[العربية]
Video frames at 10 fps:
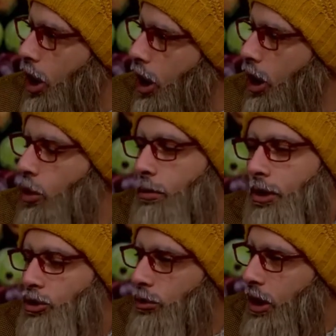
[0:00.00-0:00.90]
اه
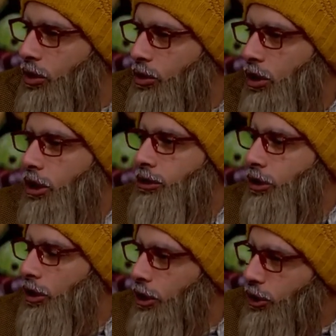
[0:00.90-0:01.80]
وبرده برده
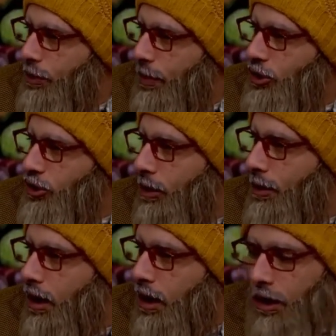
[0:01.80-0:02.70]
نضاره البشره
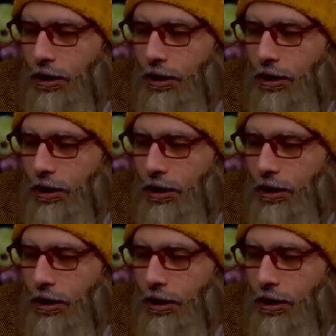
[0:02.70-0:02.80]
بقى